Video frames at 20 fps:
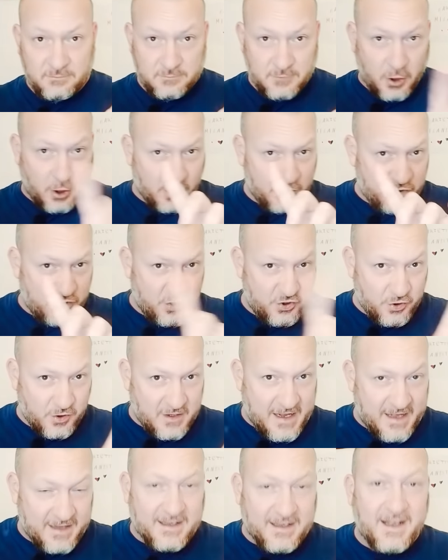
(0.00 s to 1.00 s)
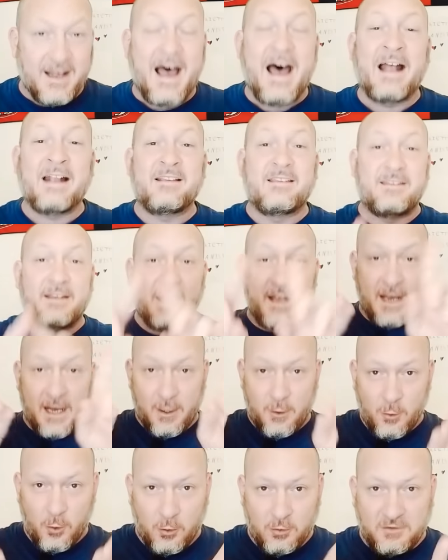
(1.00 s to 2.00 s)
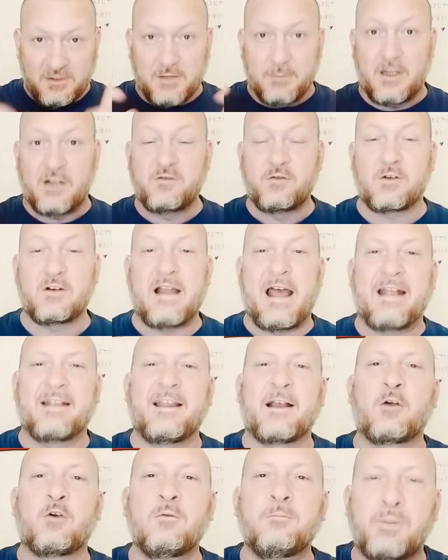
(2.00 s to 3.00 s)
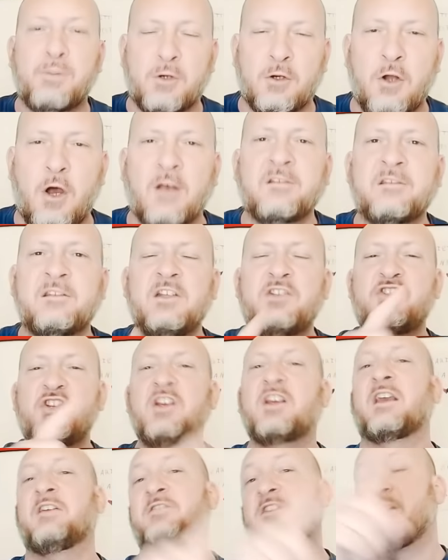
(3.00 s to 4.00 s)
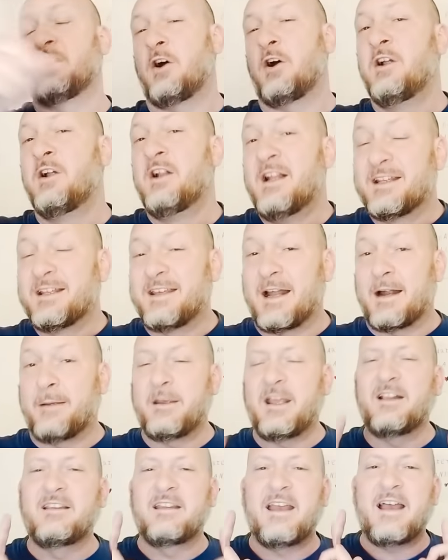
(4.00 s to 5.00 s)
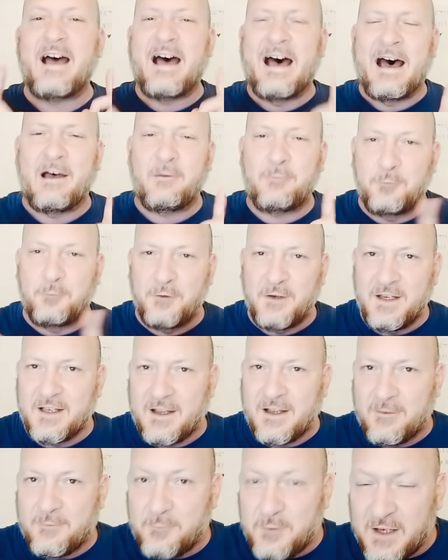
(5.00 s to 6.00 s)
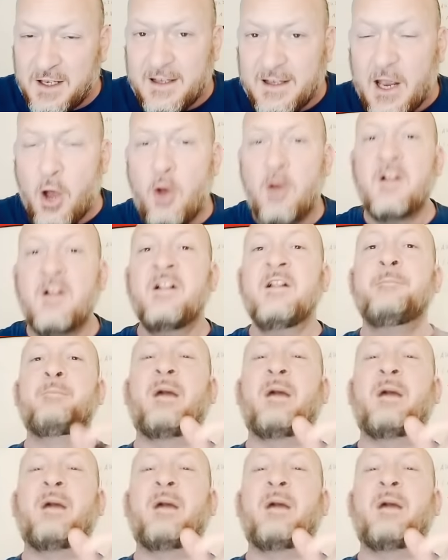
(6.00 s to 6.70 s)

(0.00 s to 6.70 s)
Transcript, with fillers: oggi giornata, anzi è l'ultima giornata con pronostici che vi dirò chiaramente a fine video,